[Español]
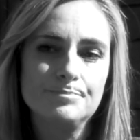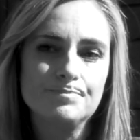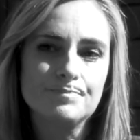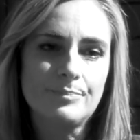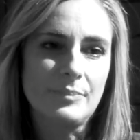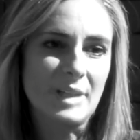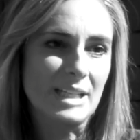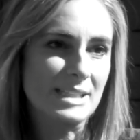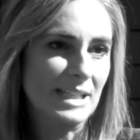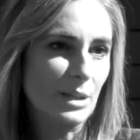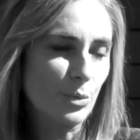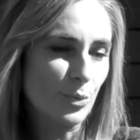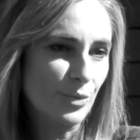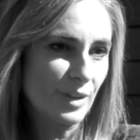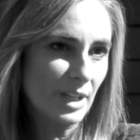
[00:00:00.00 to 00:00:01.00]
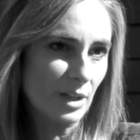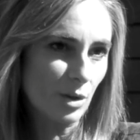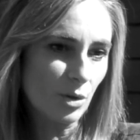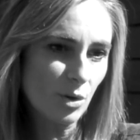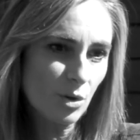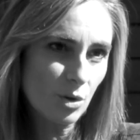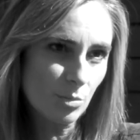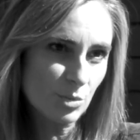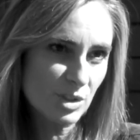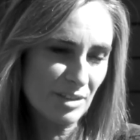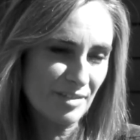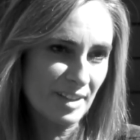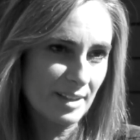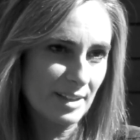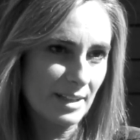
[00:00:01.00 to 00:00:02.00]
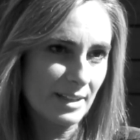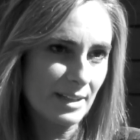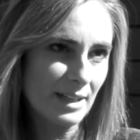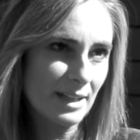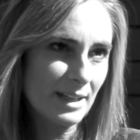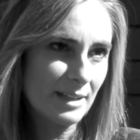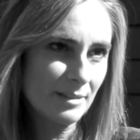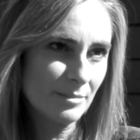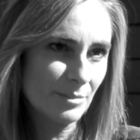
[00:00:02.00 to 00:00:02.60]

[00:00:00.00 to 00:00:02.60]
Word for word: mm, seducir con mucha facilidad